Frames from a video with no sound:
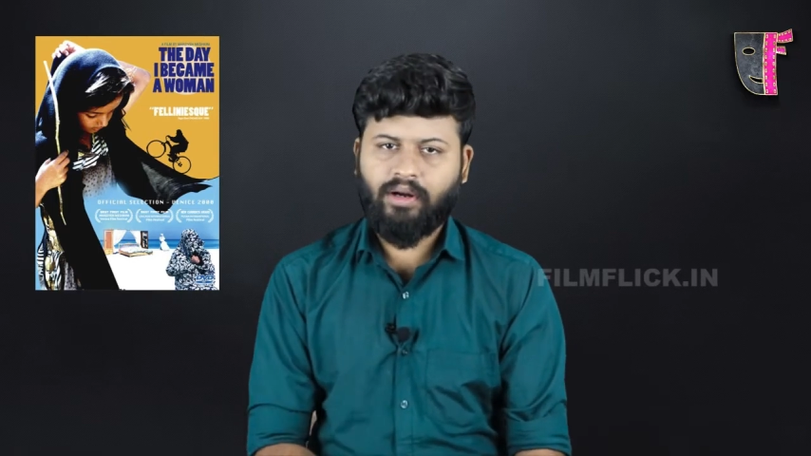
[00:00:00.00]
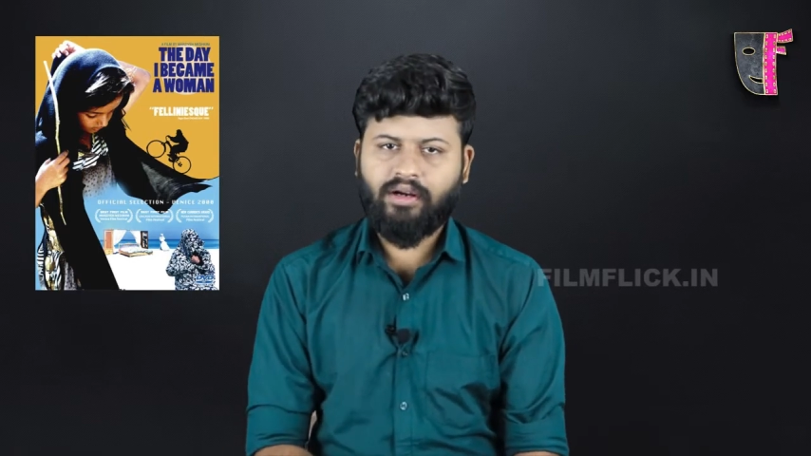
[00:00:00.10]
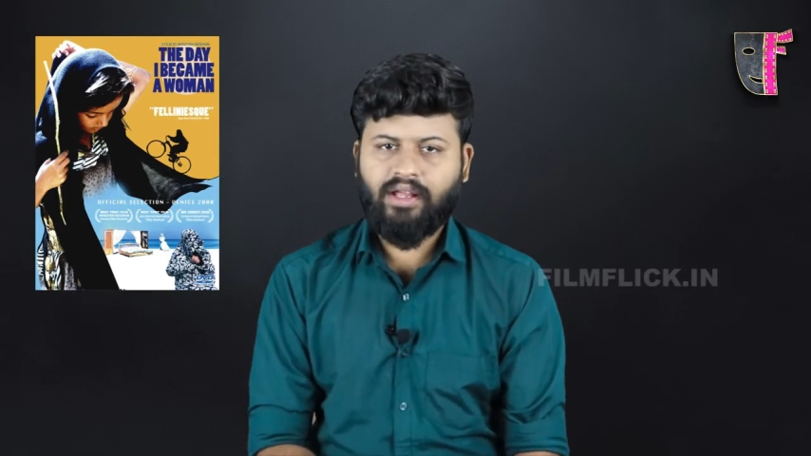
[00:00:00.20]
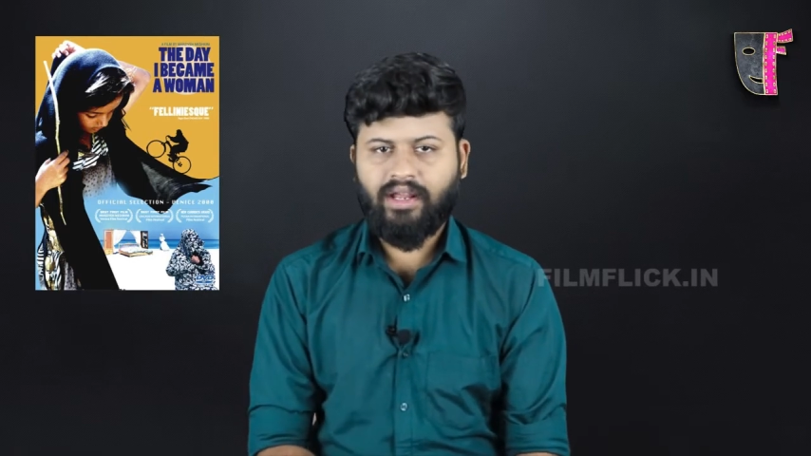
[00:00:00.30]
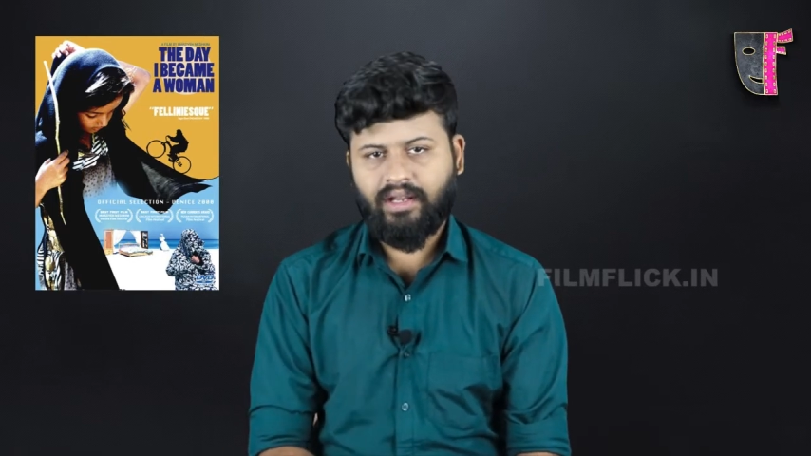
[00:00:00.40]

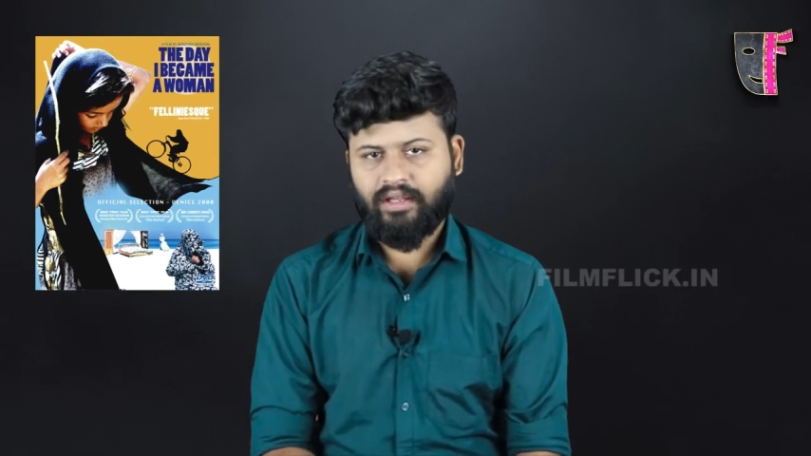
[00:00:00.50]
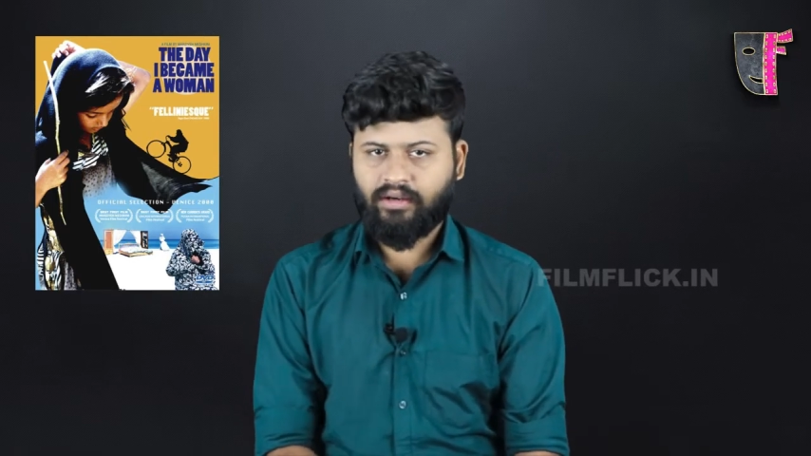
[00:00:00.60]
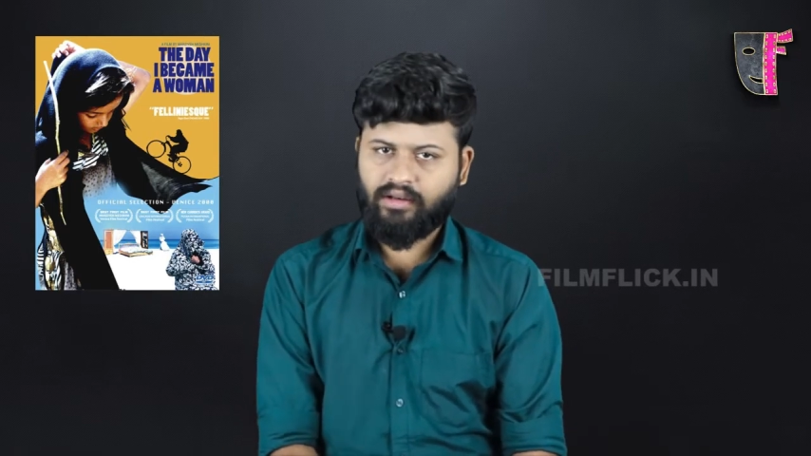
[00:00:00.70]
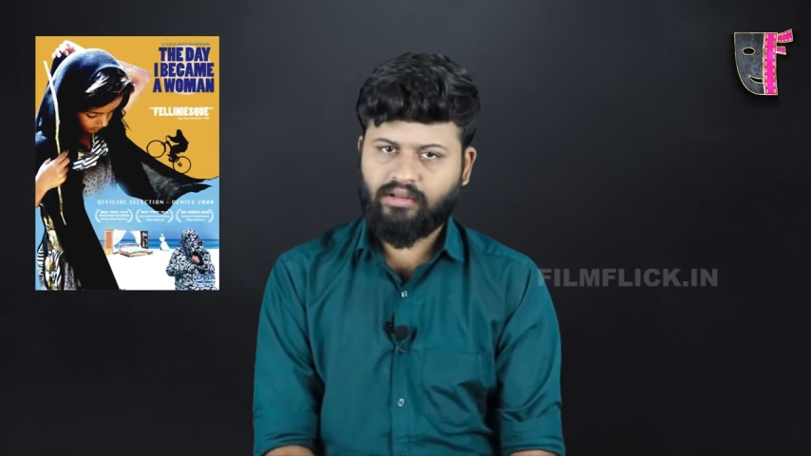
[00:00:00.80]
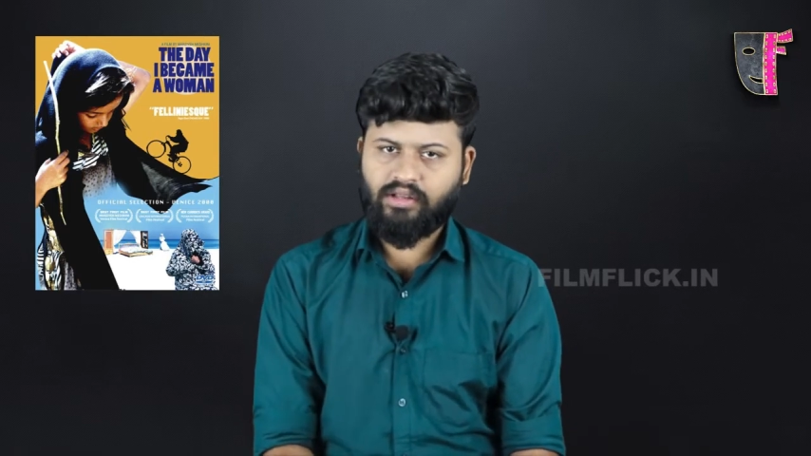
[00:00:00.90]
பர்த்டே
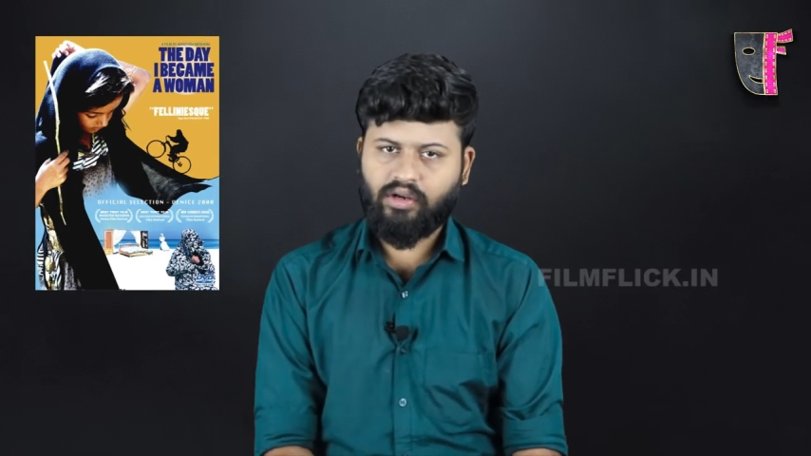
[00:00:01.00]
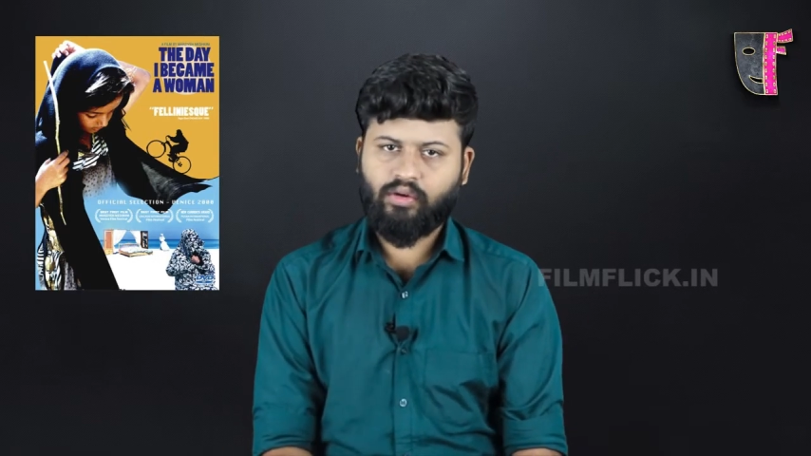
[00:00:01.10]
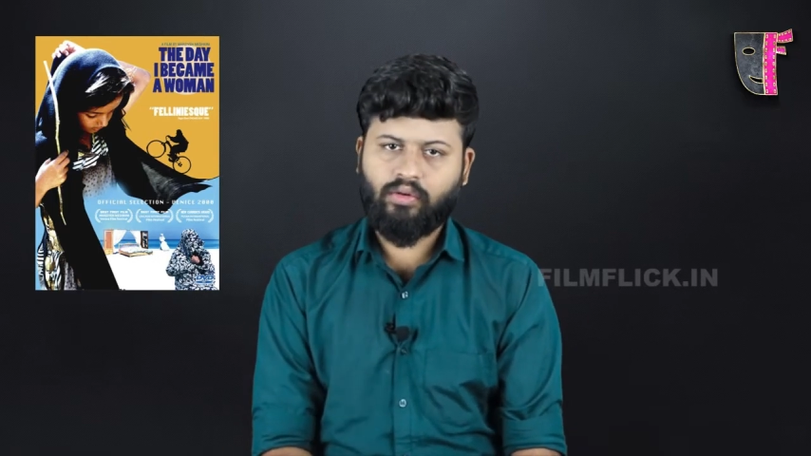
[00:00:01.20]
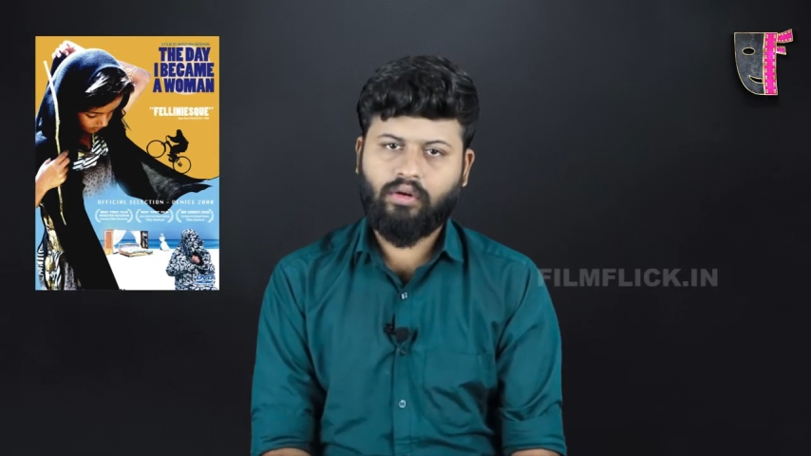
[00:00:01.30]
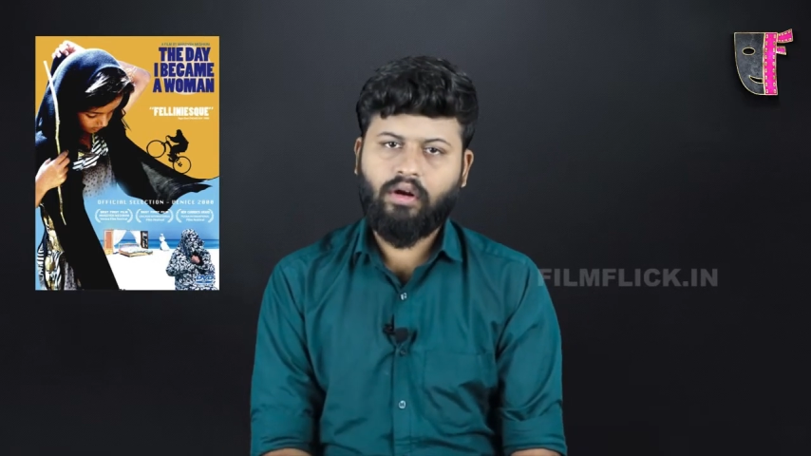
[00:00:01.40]
எனக்குன்றது
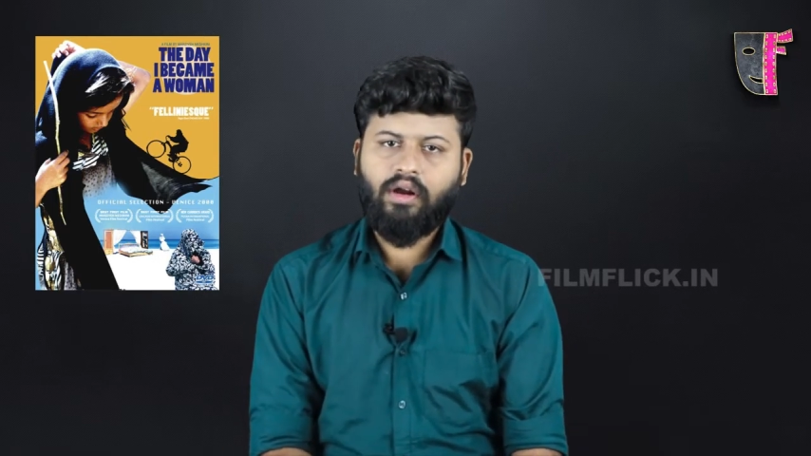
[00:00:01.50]
தெரியும்